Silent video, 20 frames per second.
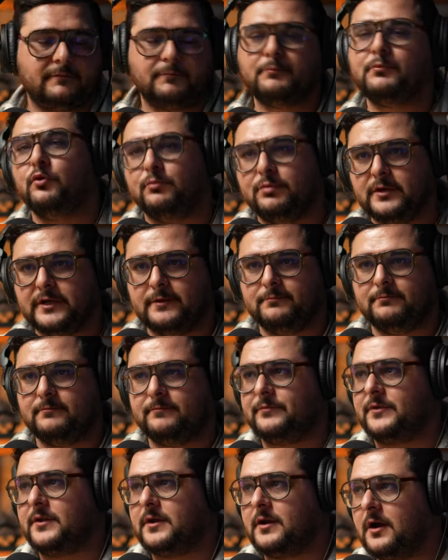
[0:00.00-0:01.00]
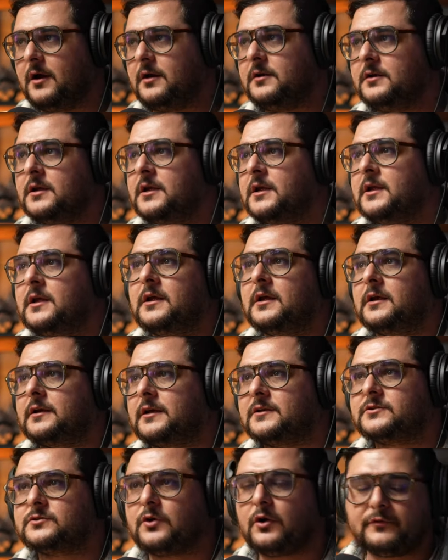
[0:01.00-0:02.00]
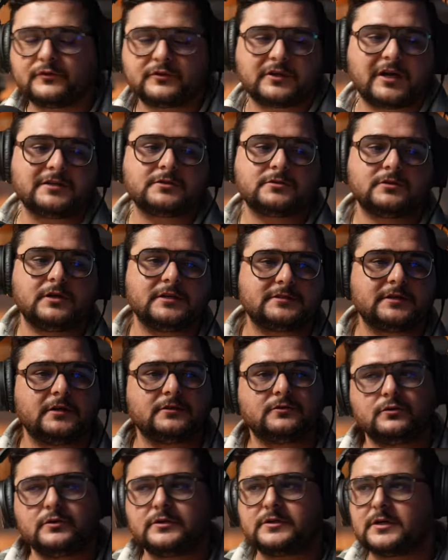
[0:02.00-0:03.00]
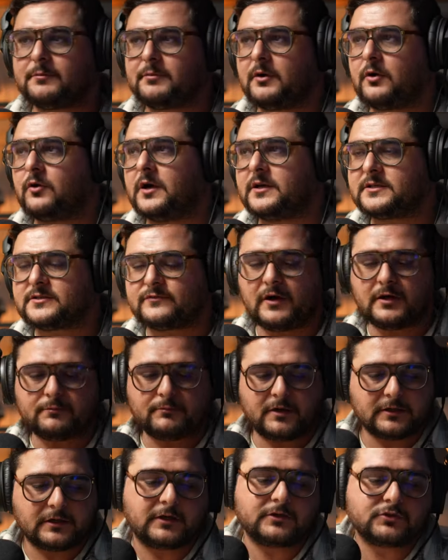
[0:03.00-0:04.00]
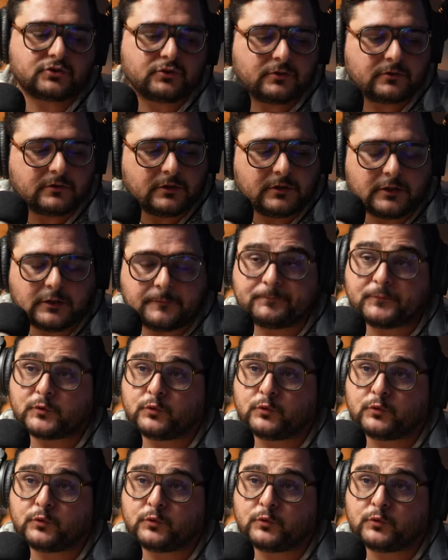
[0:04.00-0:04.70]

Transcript: Problem. Ja, oh, richtig. Ganz oft kannst du das natürlich aber auch als Fachmann ganz schön ähm,